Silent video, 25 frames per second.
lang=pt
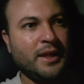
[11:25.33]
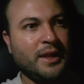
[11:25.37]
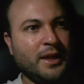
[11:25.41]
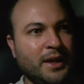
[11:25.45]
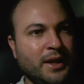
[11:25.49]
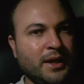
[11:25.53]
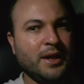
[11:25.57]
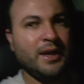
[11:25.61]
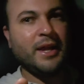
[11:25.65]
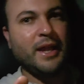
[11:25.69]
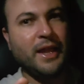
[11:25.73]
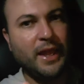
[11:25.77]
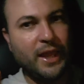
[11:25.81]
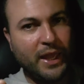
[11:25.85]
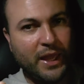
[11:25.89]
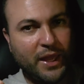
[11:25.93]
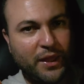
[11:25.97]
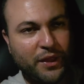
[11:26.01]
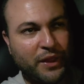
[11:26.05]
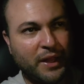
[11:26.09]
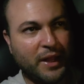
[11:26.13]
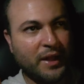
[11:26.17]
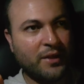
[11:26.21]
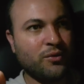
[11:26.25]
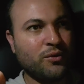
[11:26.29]
E
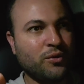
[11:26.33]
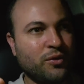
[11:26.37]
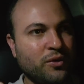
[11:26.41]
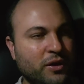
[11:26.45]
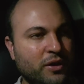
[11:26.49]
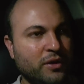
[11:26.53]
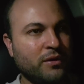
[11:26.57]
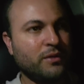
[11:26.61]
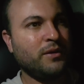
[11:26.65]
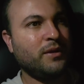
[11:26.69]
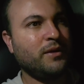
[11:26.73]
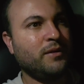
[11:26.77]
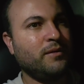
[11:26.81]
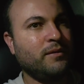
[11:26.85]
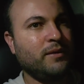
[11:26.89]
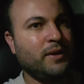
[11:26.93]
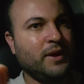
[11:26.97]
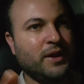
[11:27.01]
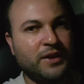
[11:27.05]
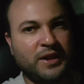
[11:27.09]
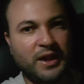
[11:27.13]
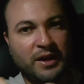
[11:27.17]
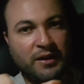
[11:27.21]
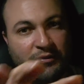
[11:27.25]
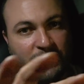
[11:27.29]
esse anúncio,
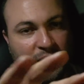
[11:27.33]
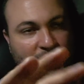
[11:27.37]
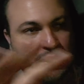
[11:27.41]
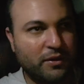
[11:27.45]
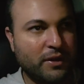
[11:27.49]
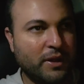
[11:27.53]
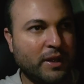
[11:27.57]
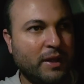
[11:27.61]
esse aviso